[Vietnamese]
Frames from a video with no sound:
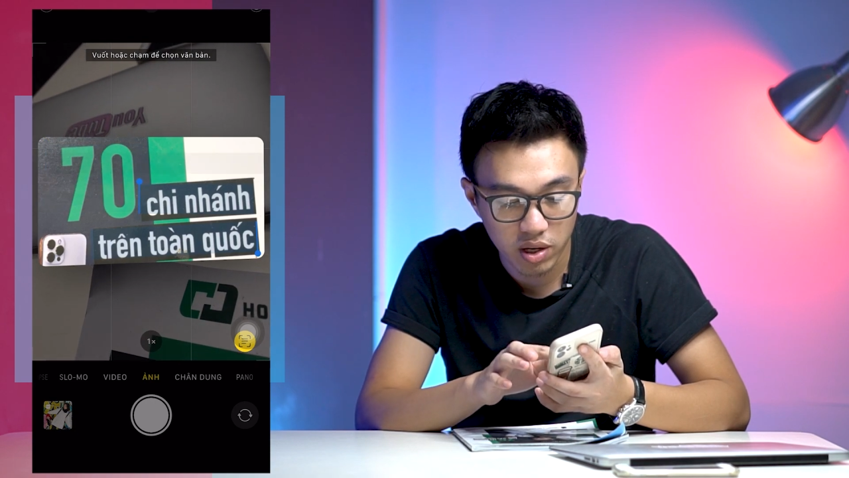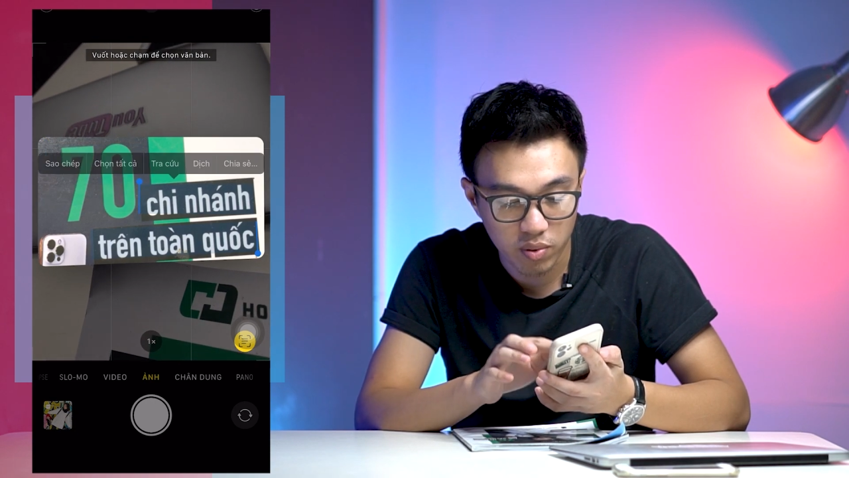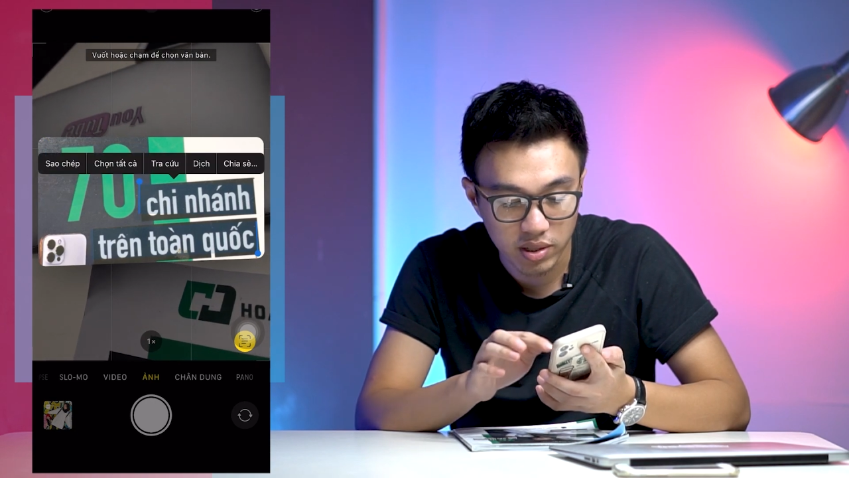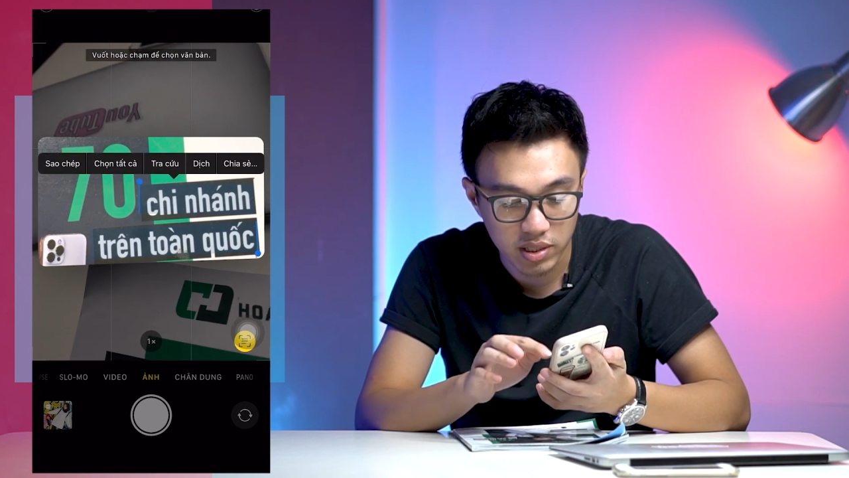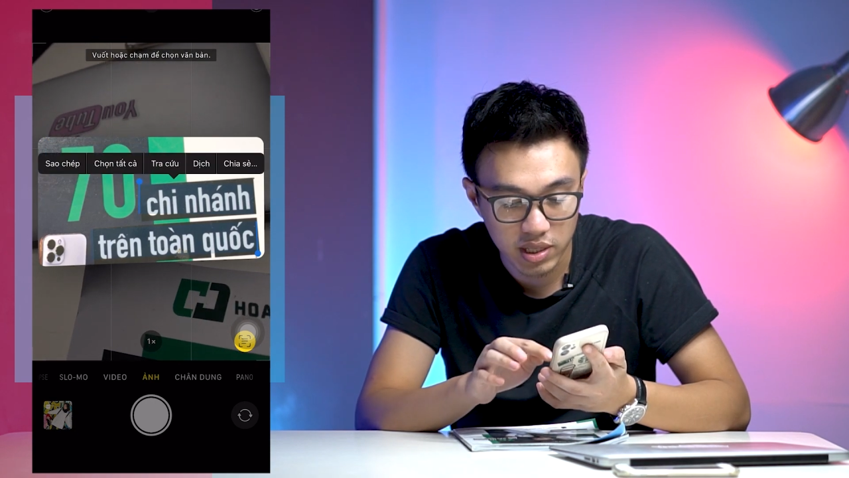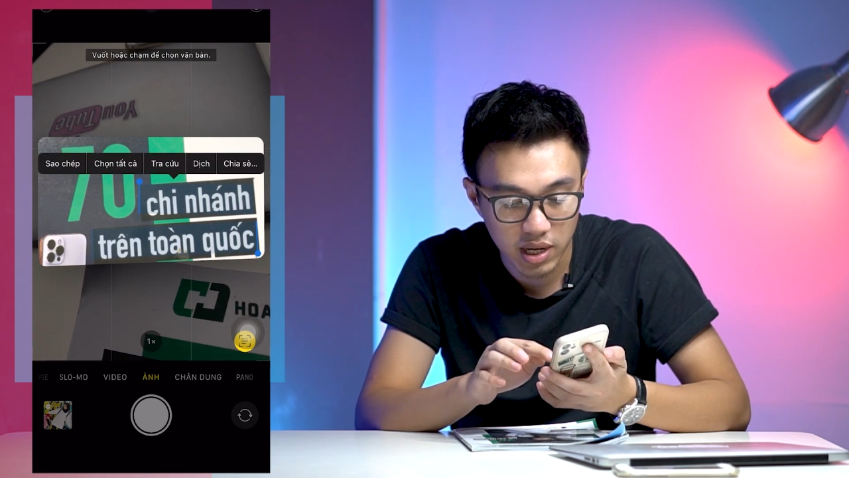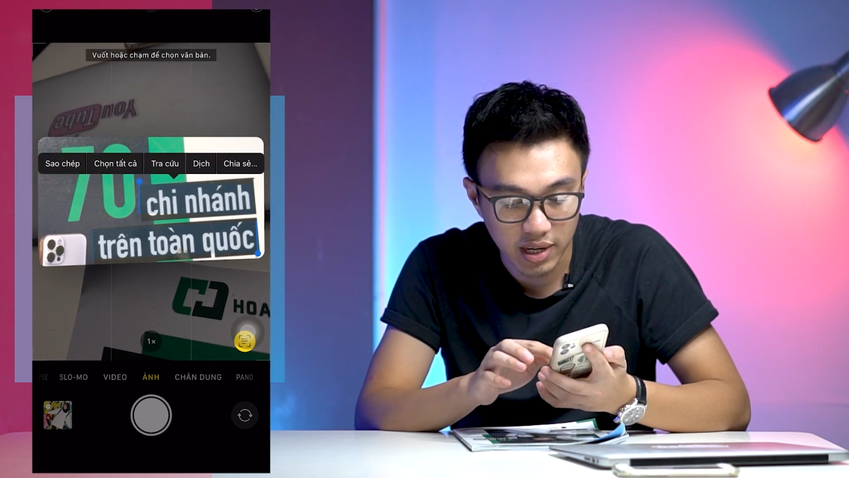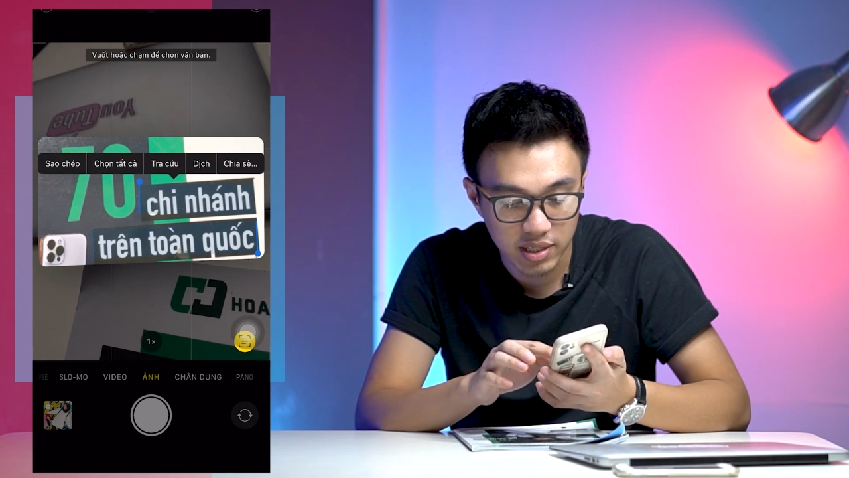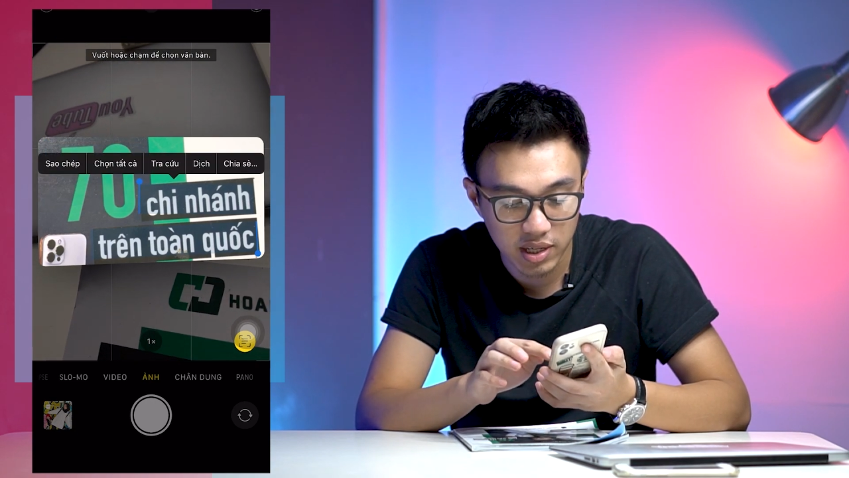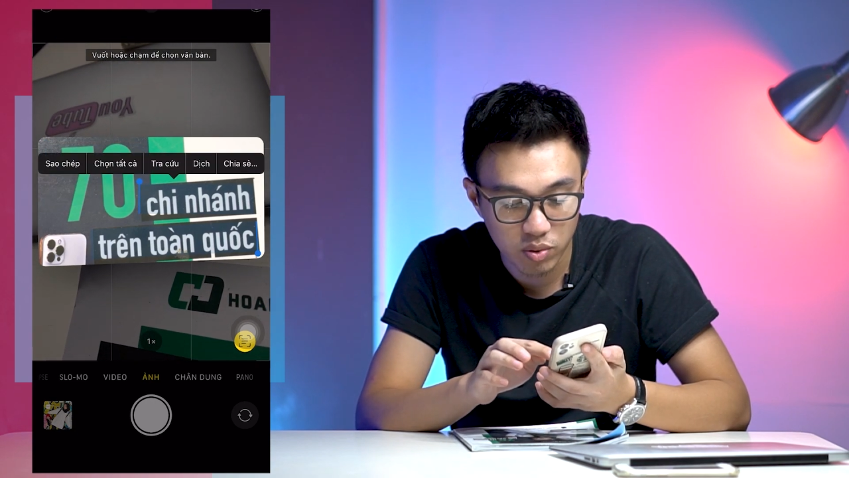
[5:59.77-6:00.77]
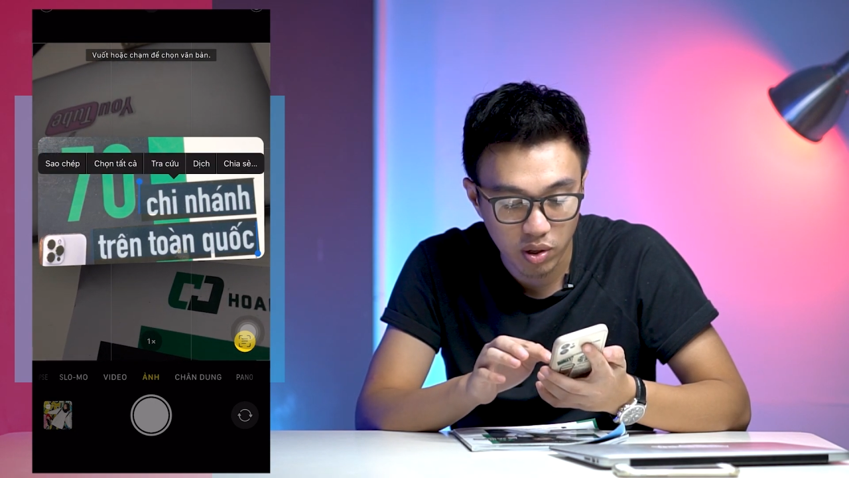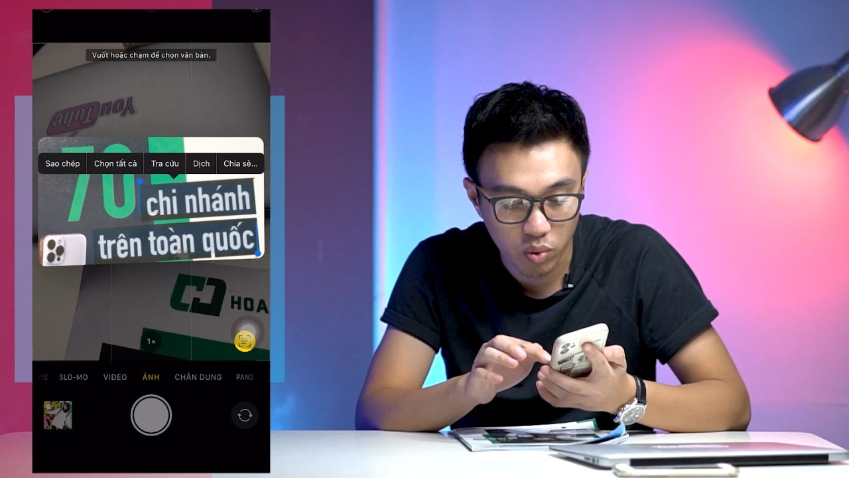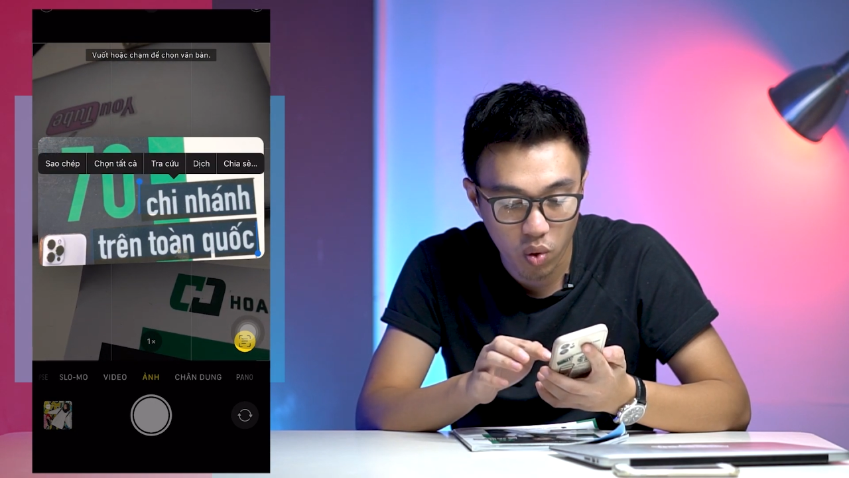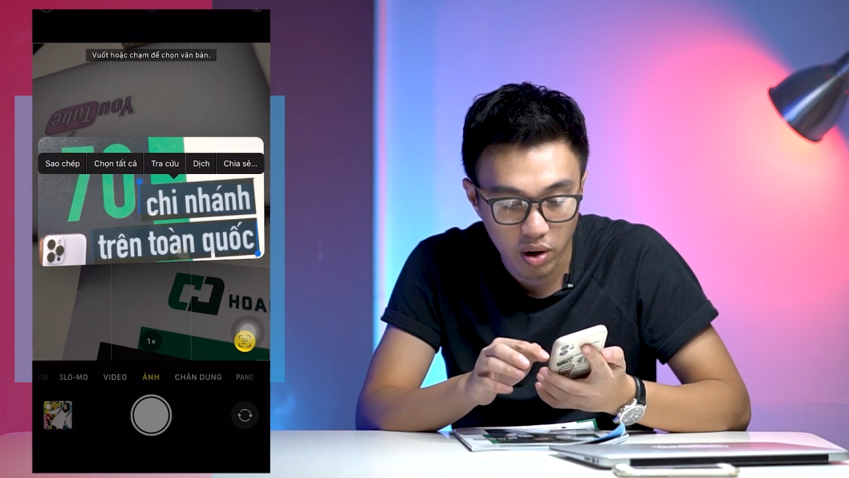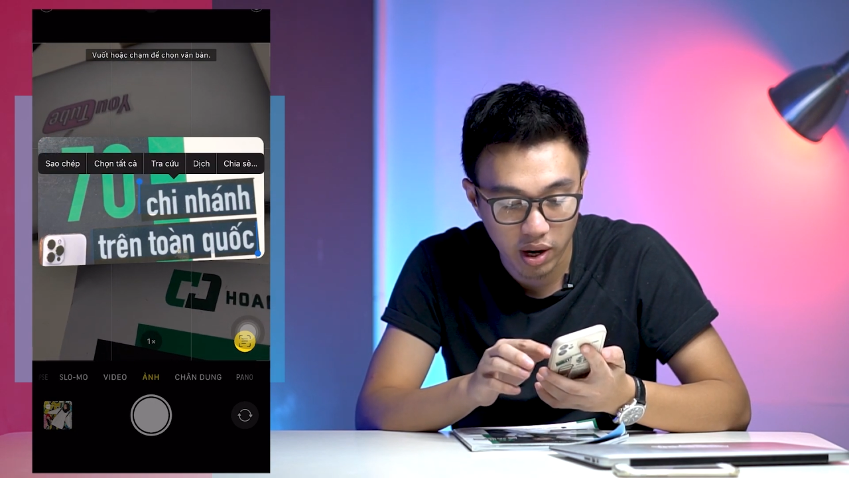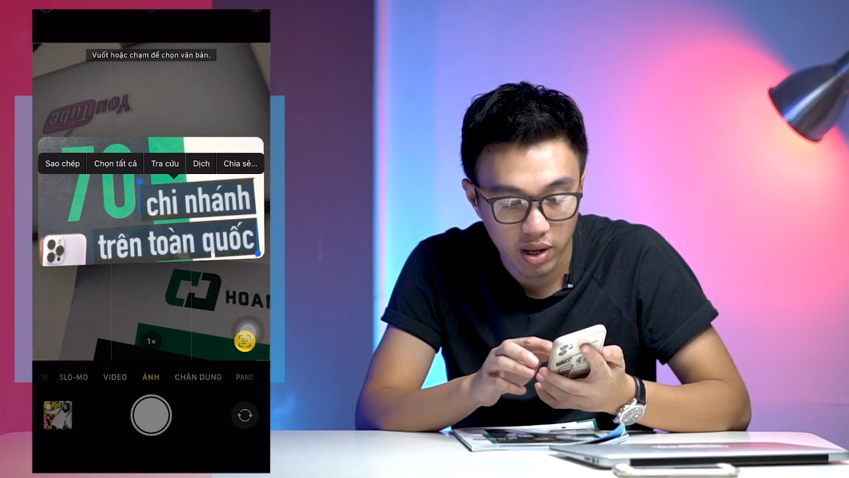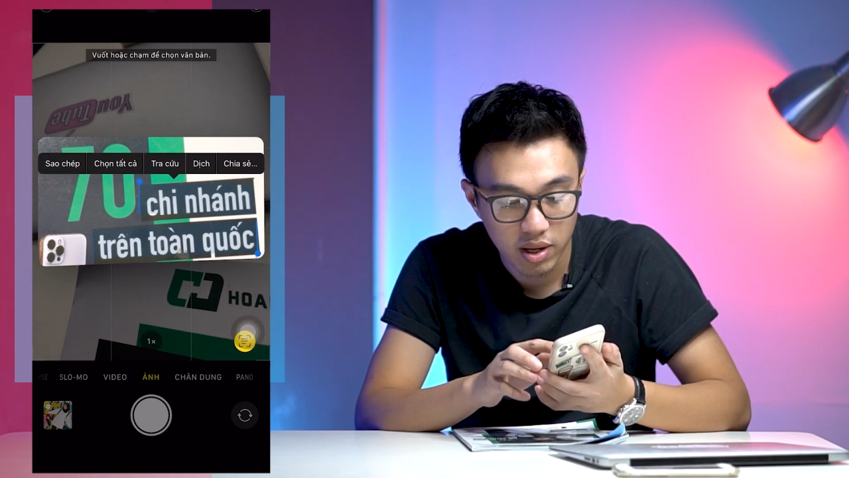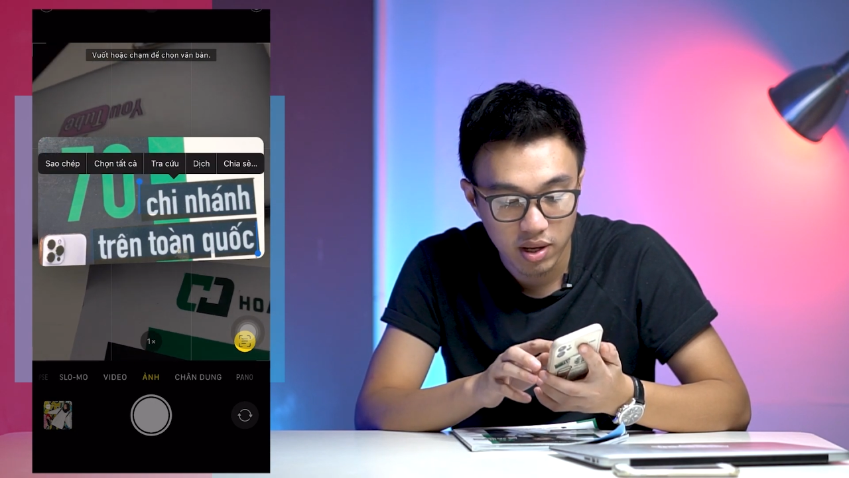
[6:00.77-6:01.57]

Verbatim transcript: kiểu là chi nhánh trên toàn quốc này